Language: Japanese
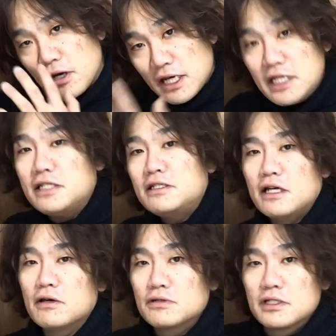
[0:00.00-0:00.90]
陰
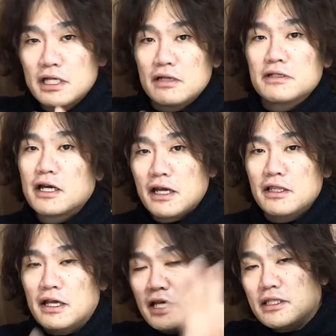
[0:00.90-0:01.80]
影をつけるだけ
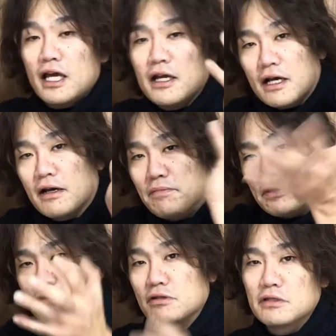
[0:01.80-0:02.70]
で立体感が
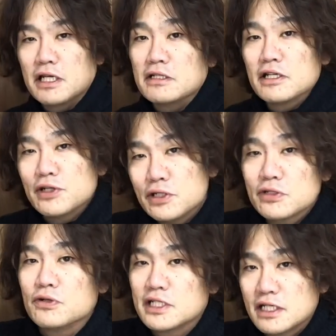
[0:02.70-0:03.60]
ピュッと出るんですね
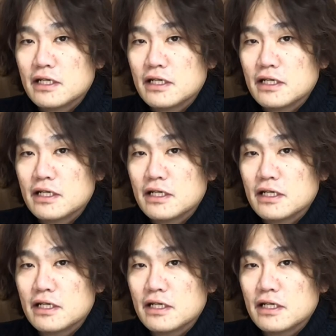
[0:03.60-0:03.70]
少し。